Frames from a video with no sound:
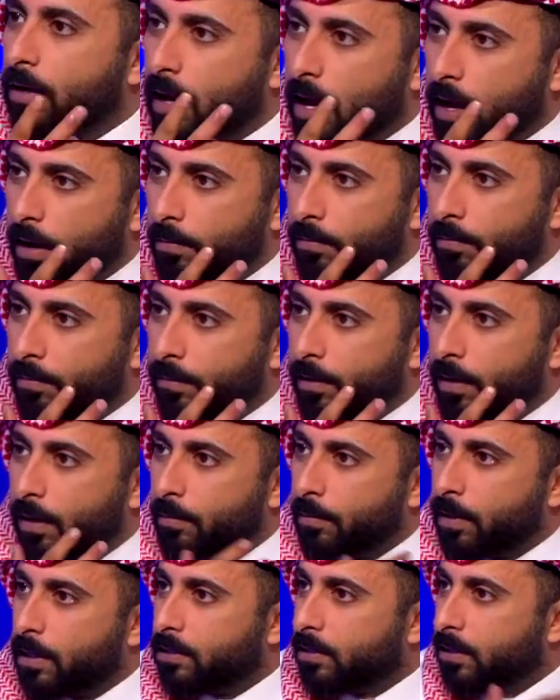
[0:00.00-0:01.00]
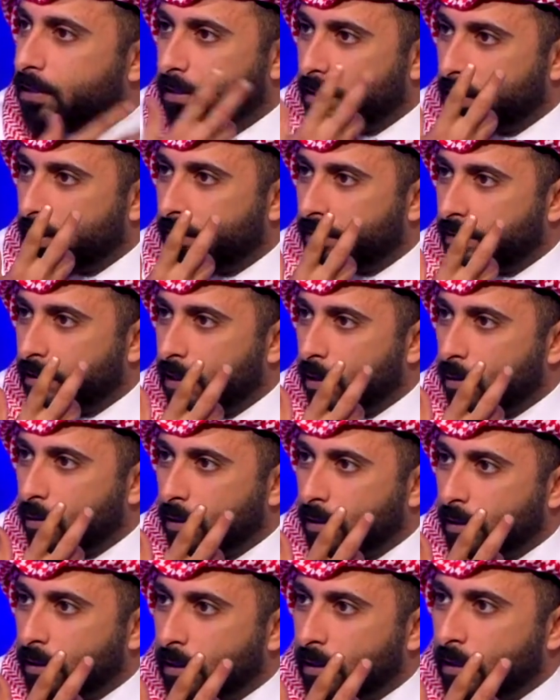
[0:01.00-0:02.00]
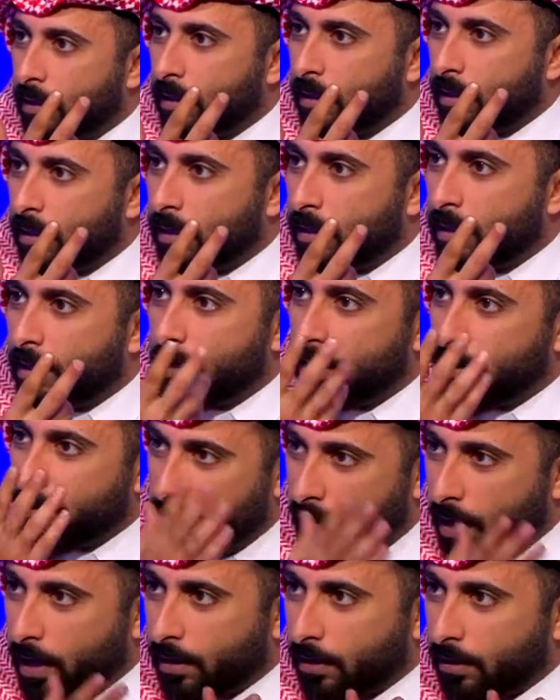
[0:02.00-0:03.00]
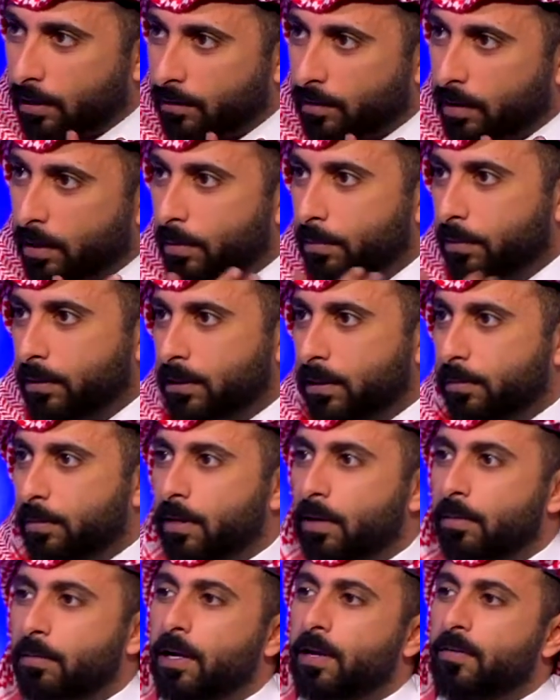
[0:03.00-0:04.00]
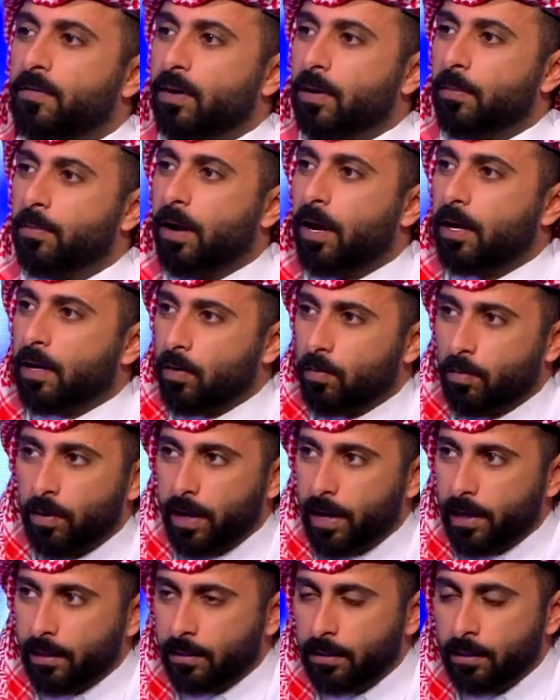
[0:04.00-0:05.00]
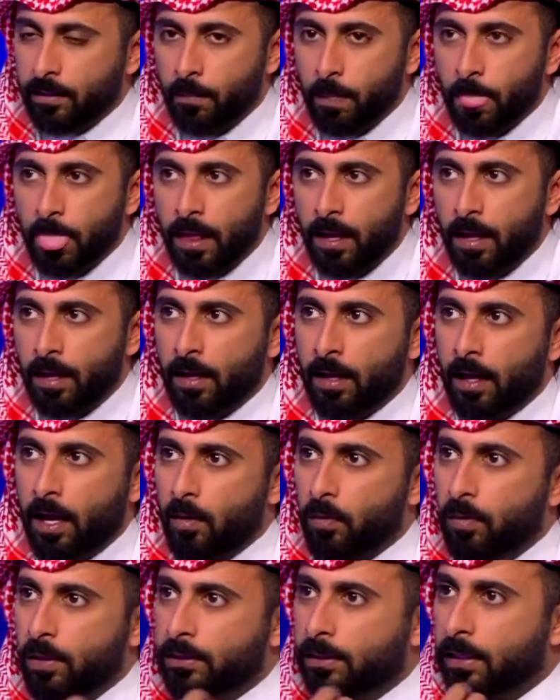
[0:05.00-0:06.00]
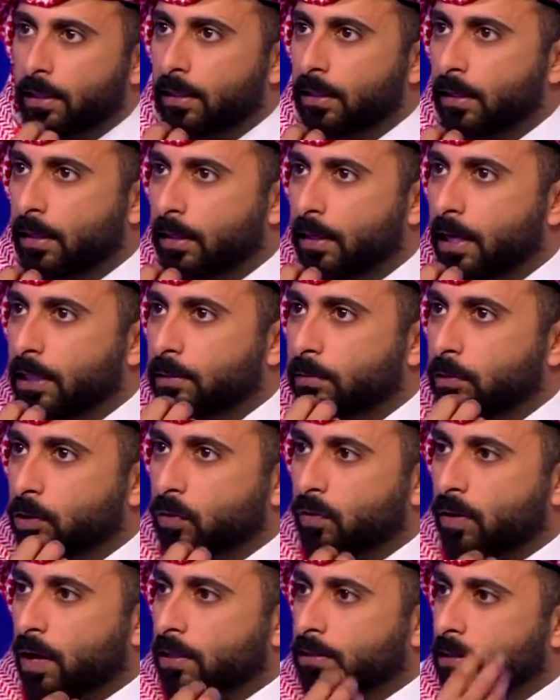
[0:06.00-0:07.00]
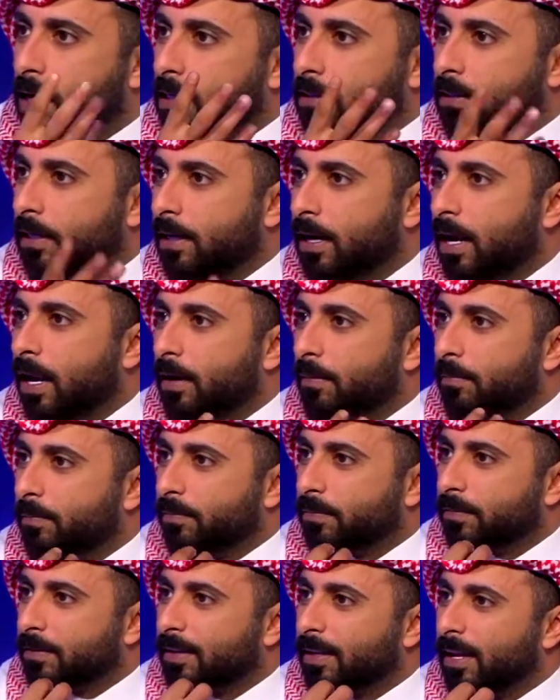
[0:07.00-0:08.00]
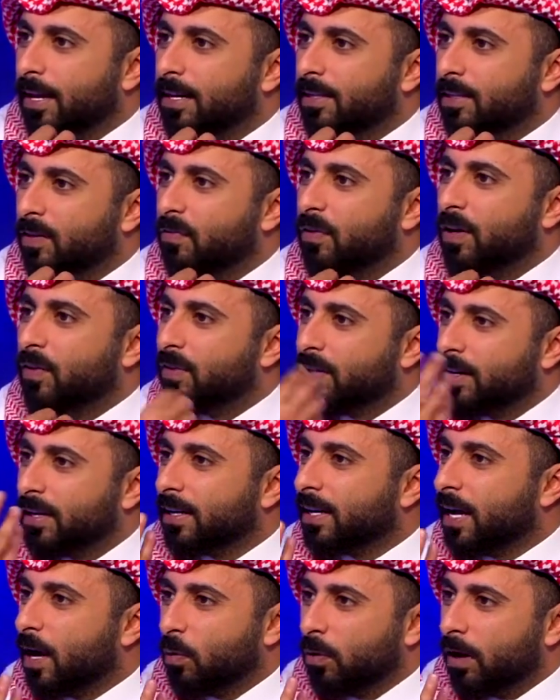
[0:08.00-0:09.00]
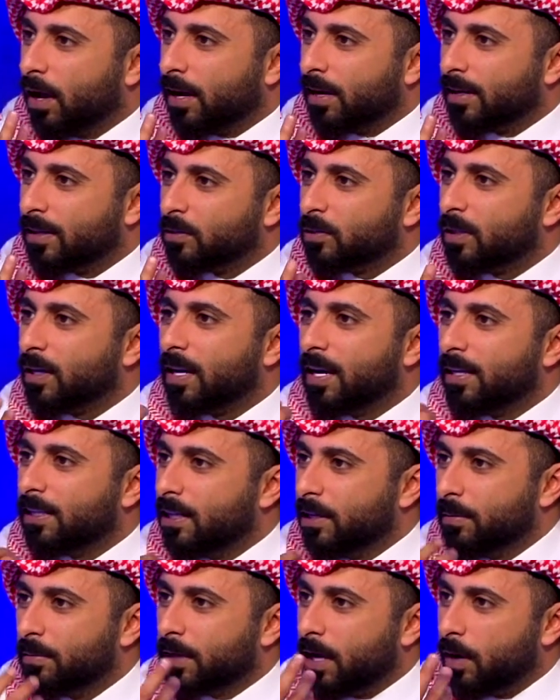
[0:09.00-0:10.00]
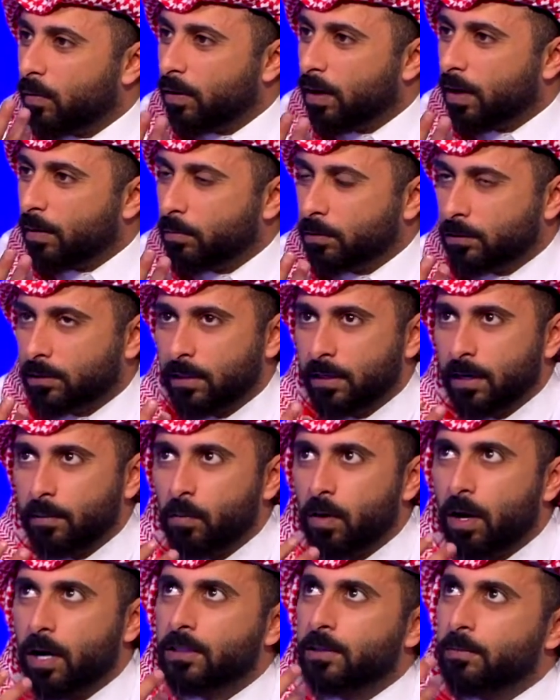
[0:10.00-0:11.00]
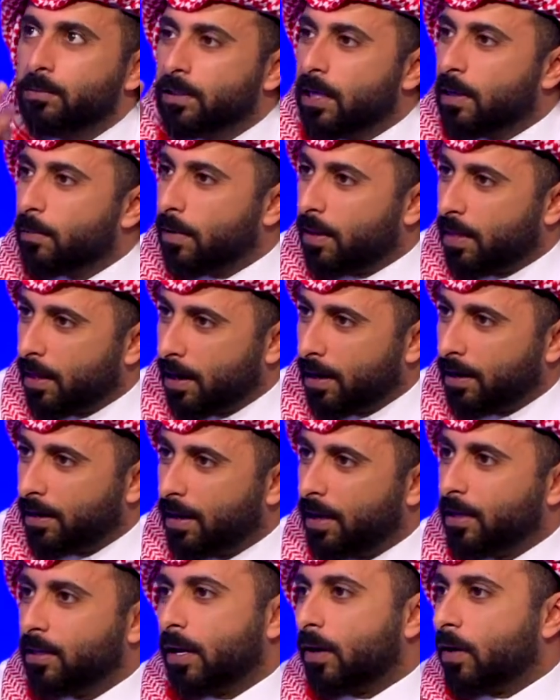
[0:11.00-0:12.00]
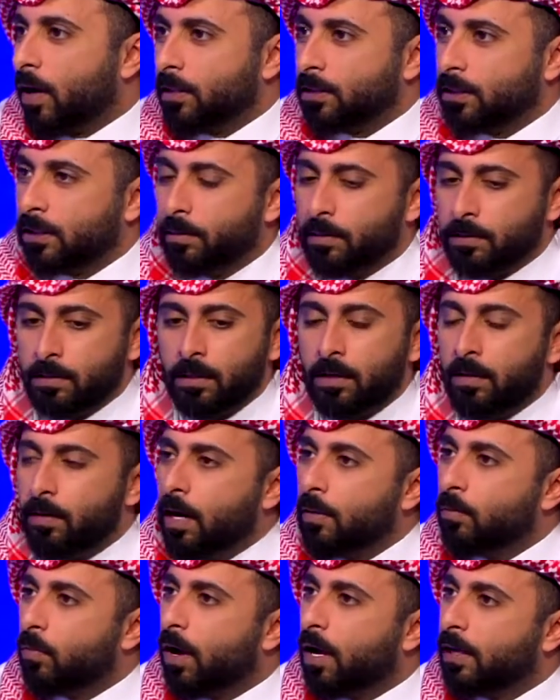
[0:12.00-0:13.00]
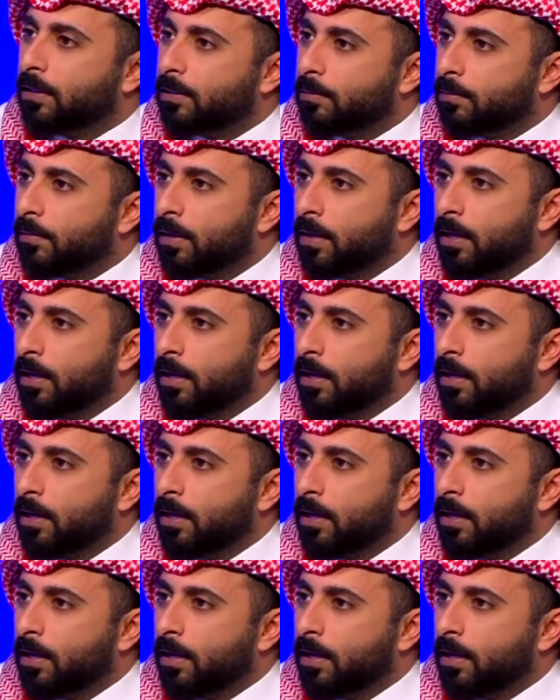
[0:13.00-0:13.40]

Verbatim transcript: لاعب كسر الدنيا في الدوري الفلاني فلما تجيبه هنا ما يفرق معك او ما يأدي اول شيء لازم تشوف خصائص اللاعب هل هي تنفع فريقك او لا طريقه لعبك او لا مش انه مهاجم زين مثلا راح اجيبه زين هل مهاجم